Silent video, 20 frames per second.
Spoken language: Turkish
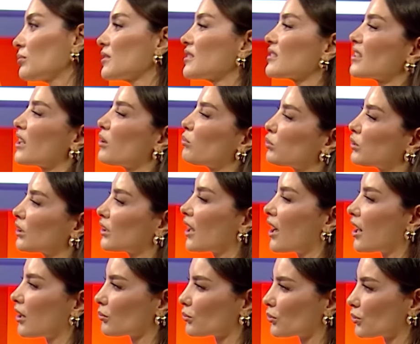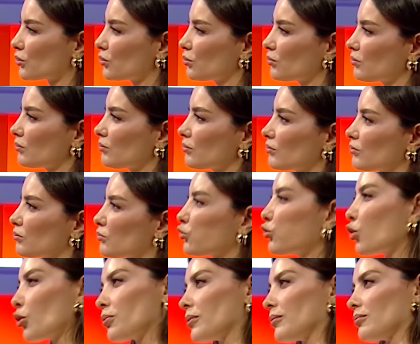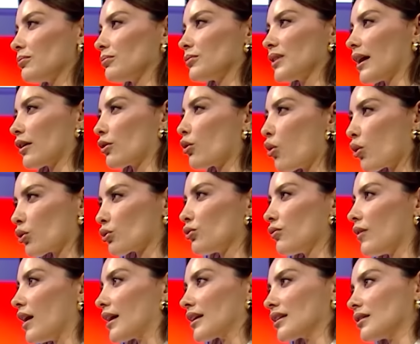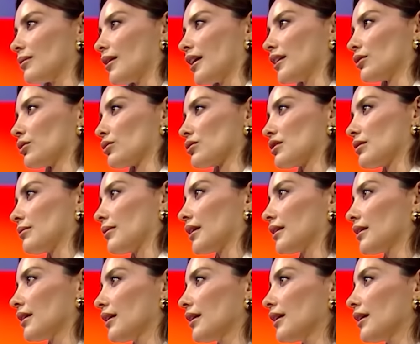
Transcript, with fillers: İstanbul'da kalmıyordum. Fobim, yani korku vardı bende o zaman.